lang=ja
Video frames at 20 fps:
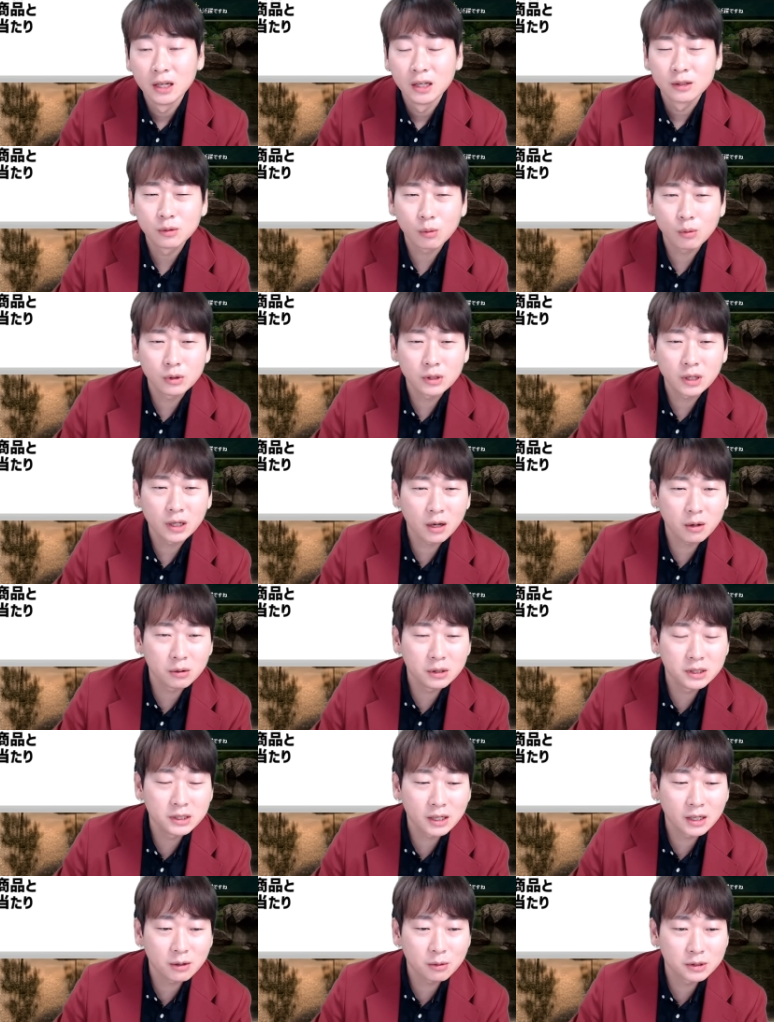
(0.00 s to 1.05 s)
そこで結構
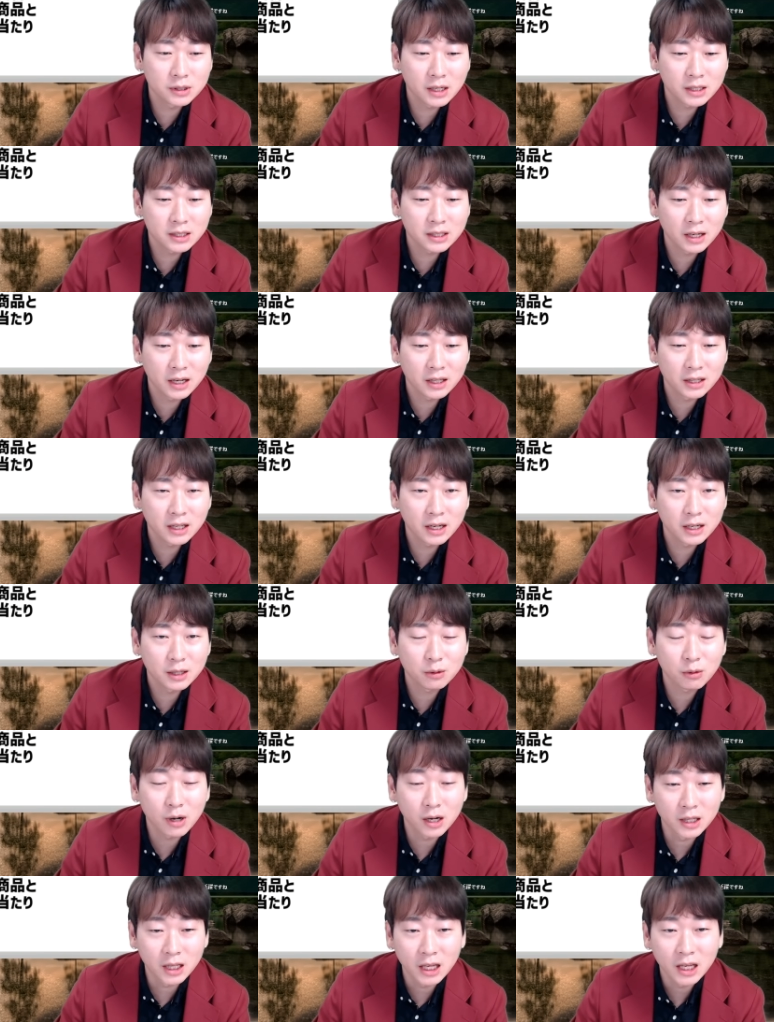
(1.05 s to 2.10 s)
いざこざされたり
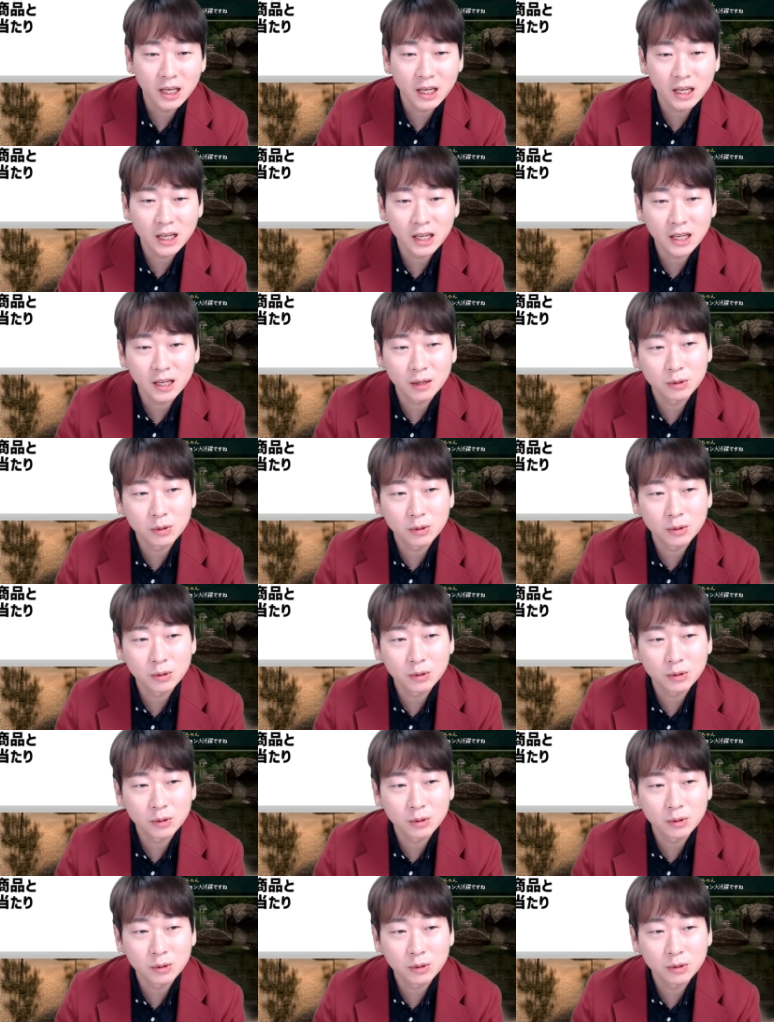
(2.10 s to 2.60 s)
とかで、